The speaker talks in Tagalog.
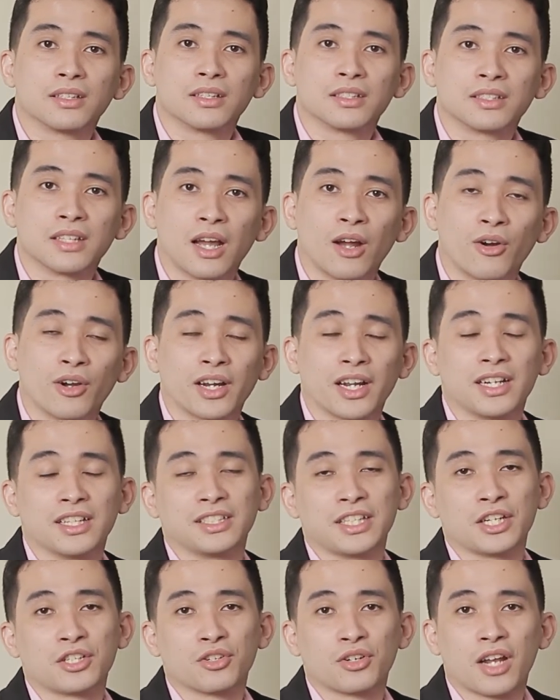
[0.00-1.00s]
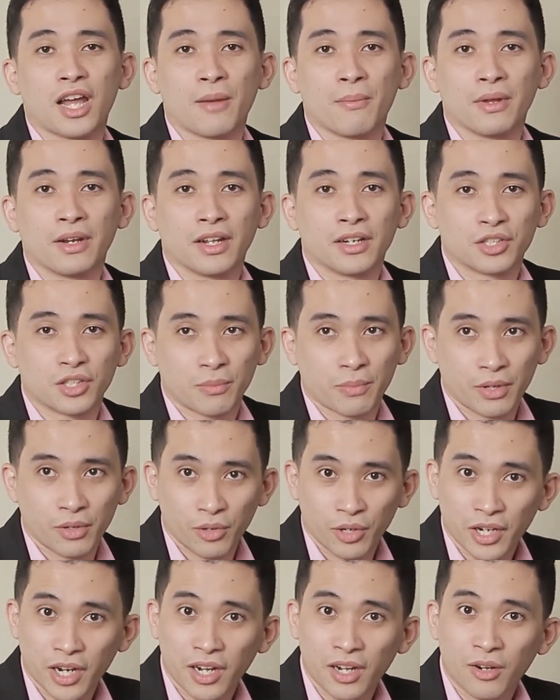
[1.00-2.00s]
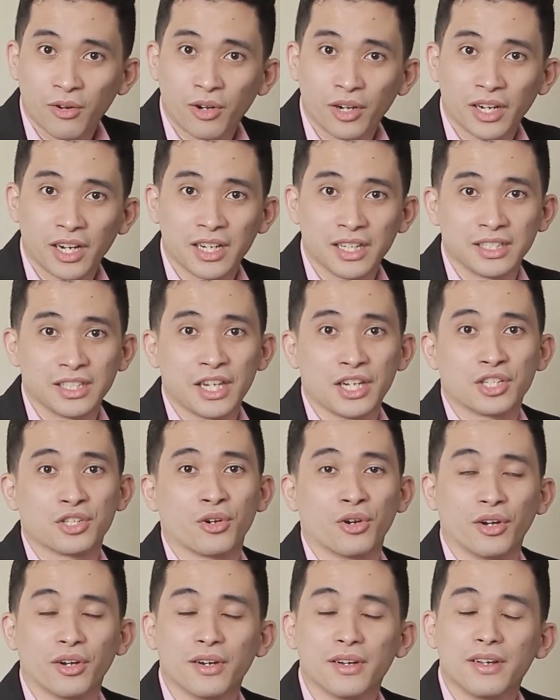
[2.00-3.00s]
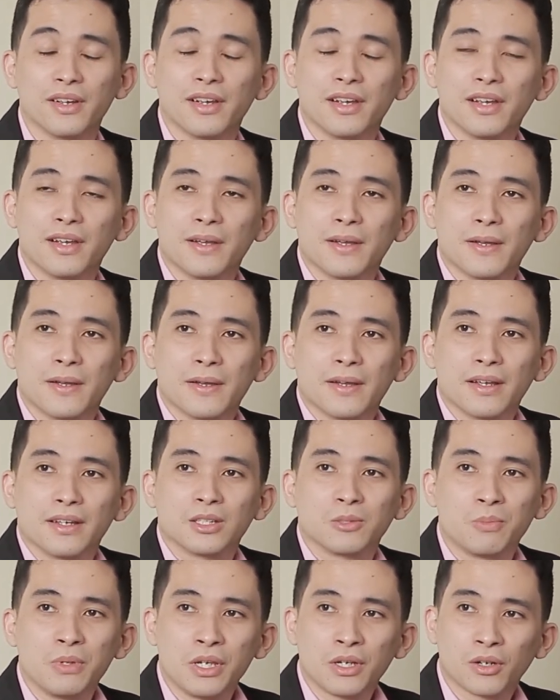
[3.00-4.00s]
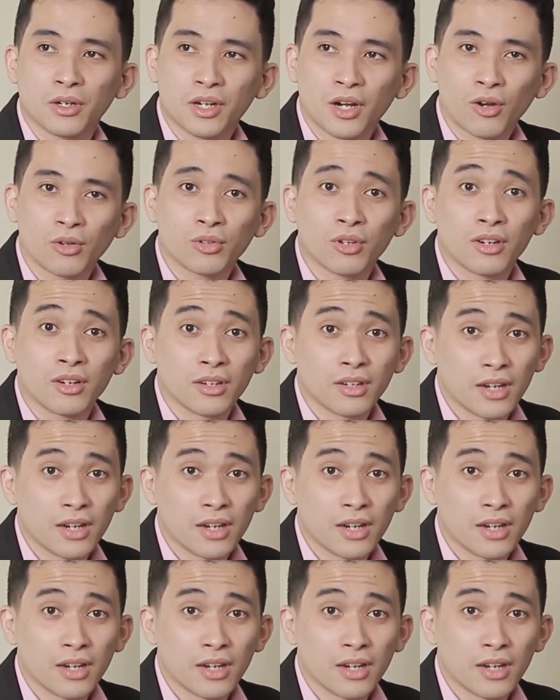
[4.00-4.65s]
sa organization namin, entrepreneurial organization. Speaker ako doon